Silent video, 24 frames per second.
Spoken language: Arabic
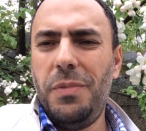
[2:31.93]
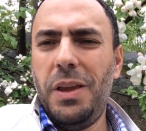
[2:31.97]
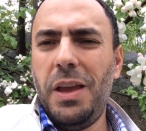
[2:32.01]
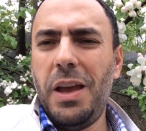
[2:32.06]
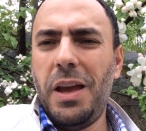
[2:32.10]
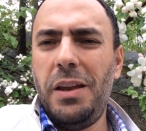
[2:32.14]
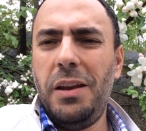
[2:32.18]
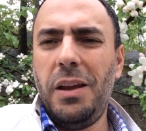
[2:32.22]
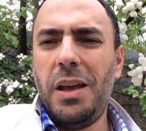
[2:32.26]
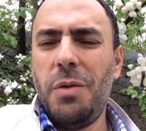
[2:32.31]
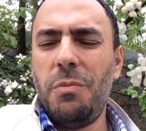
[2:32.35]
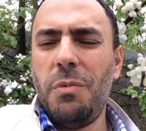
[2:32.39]

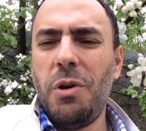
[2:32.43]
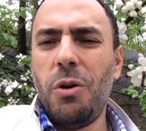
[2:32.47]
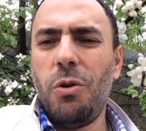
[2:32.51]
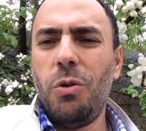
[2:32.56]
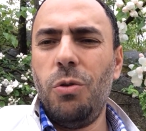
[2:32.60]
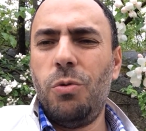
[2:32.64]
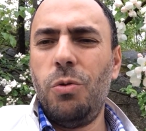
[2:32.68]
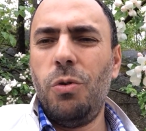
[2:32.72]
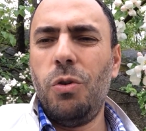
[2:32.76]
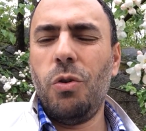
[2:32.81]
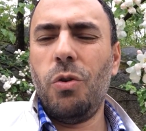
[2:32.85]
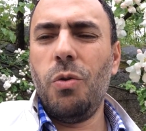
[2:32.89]
يعني كما
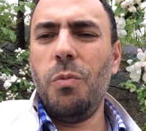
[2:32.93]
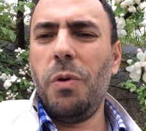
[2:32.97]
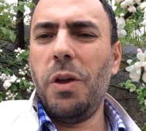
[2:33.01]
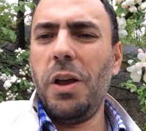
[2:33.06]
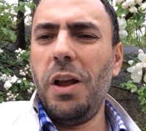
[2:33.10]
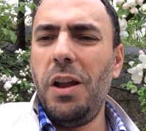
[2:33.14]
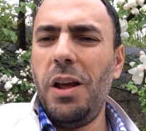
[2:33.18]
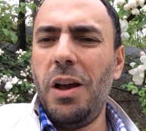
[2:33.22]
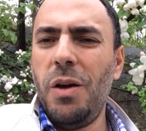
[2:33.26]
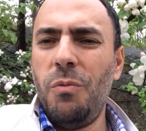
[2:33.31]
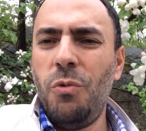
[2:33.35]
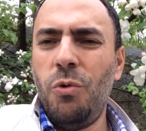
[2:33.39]
قلت لكم
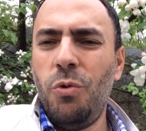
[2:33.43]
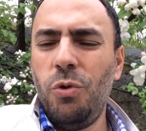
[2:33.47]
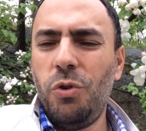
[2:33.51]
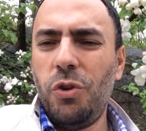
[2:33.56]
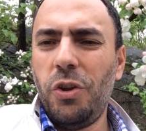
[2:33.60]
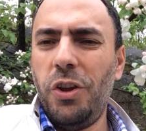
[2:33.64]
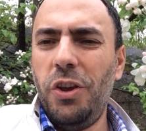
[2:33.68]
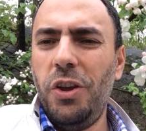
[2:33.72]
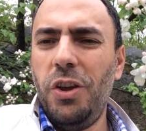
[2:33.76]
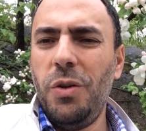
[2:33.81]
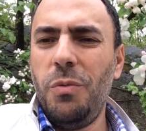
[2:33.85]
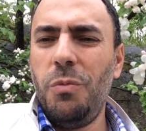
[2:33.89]
كلامه
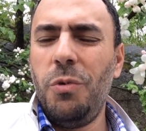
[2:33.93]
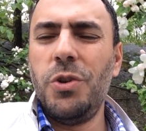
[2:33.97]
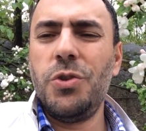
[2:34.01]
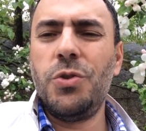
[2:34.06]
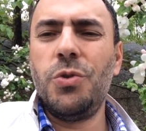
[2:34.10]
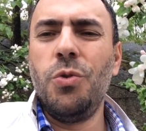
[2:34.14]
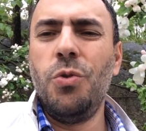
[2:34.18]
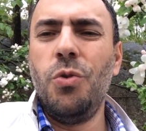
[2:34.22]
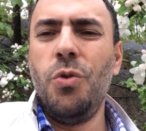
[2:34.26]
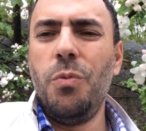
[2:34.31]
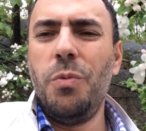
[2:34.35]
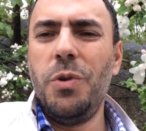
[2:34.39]
طيب
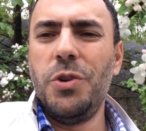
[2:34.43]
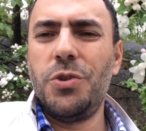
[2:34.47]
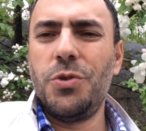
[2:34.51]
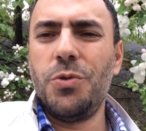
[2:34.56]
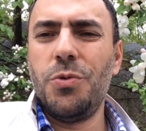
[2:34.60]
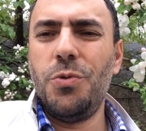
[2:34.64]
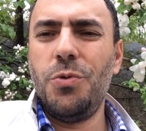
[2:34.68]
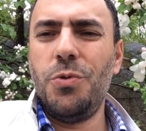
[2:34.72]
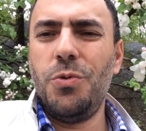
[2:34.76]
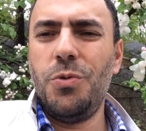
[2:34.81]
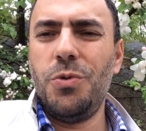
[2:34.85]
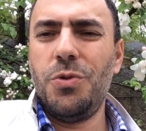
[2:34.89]
وجهه
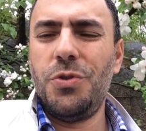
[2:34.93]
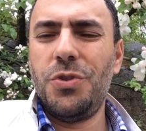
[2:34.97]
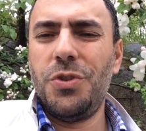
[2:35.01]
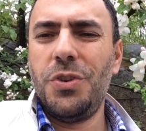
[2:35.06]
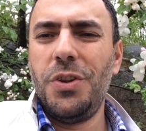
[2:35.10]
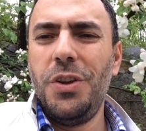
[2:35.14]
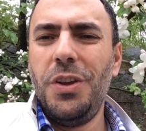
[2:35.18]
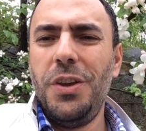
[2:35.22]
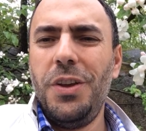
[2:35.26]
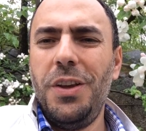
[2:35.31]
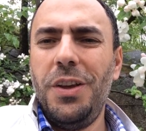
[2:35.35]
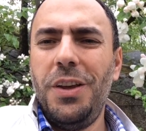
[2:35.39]
بشوش
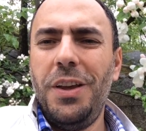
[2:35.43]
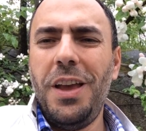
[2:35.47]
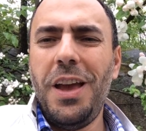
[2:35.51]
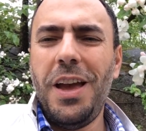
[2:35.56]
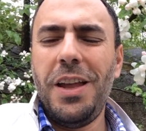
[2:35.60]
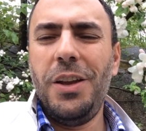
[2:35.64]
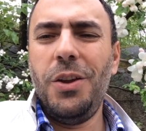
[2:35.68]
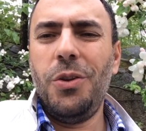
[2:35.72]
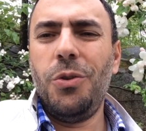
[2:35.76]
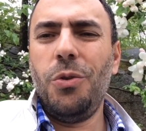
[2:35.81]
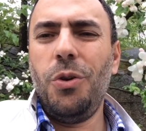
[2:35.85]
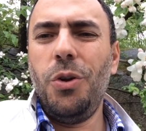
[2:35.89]

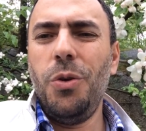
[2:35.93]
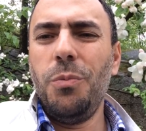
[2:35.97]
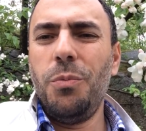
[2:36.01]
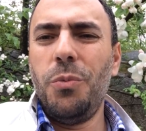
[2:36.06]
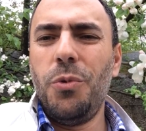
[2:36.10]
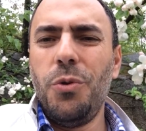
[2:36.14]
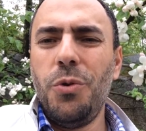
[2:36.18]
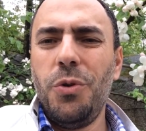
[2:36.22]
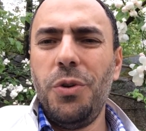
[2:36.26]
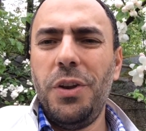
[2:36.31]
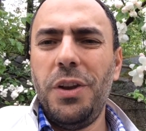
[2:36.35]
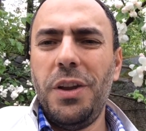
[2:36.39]
يعني
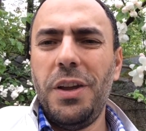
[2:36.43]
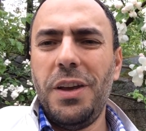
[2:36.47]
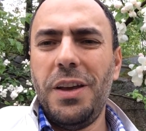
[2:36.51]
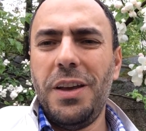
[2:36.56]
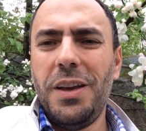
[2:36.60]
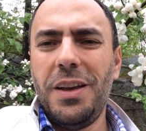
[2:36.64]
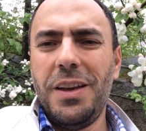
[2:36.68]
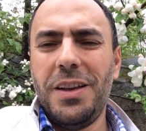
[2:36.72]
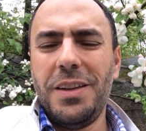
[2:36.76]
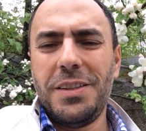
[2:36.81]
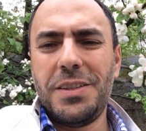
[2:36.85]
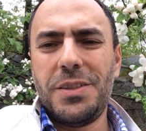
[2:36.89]
يحبه
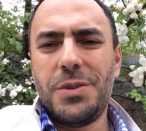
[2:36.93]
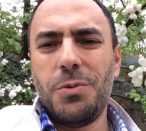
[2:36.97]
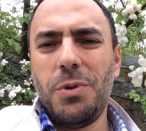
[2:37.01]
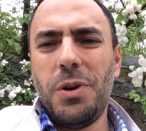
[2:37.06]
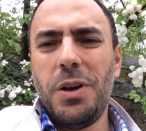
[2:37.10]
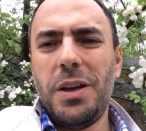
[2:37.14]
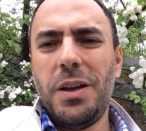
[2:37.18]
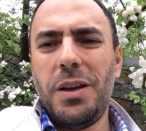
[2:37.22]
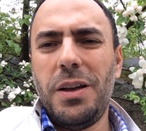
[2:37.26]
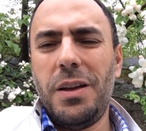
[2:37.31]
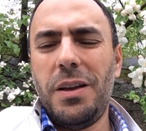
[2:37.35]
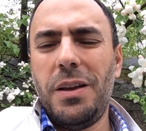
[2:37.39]
الناس
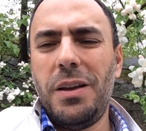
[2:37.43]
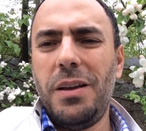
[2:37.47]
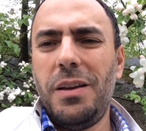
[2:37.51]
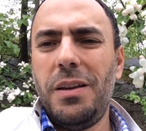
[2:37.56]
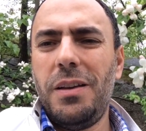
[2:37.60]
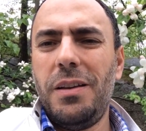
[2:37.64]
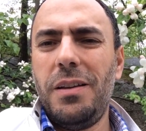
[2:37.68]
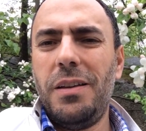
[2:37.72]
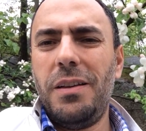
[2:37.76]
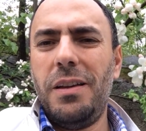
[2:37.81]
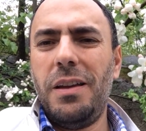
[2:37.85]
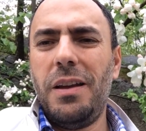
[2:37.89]

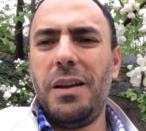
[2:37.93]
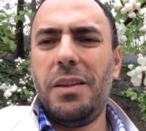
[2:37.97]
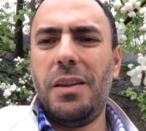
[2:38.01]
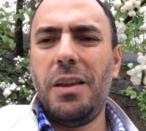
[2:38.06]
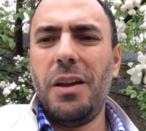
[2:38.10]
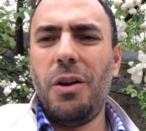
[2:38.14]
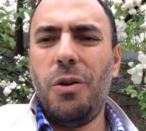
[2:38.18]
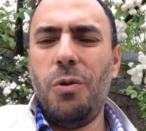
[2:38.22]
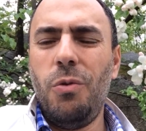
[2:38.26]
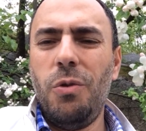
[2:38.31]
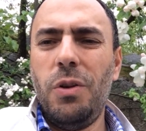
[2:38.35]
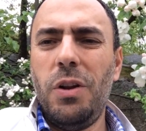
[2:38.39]

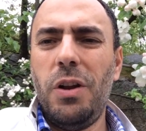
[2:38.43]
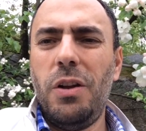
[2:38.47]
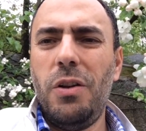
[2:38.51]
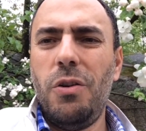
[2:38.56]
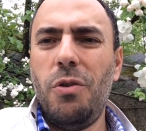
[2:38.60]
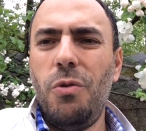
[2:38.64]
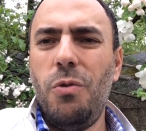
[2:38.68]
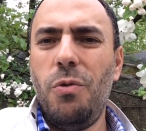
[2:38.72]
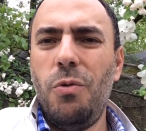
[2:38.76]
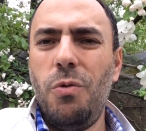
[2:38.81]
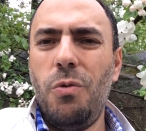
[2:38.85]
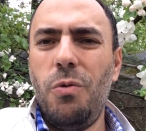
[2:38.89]
ويرتاحون
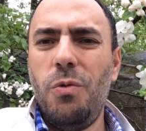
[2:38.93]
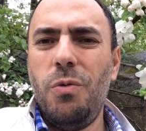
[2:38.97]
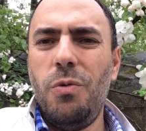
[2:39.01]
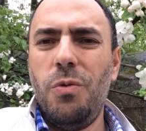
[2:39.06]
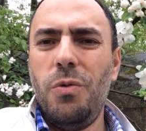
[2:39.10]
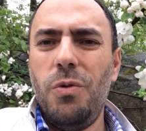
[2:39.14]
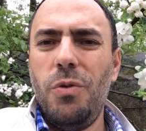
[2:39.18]
له